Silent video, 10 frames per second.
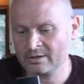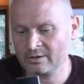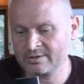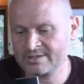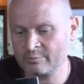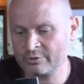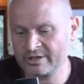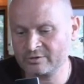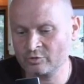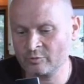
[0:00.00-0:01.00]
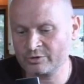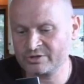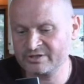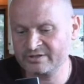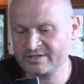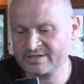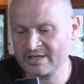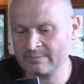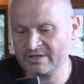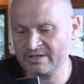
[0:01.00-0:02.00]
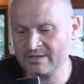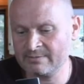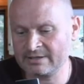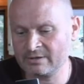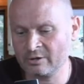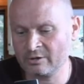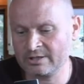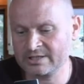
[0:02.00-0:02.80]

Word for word: Euh, ça peut être une opportunité de s'adapter dès maintenant.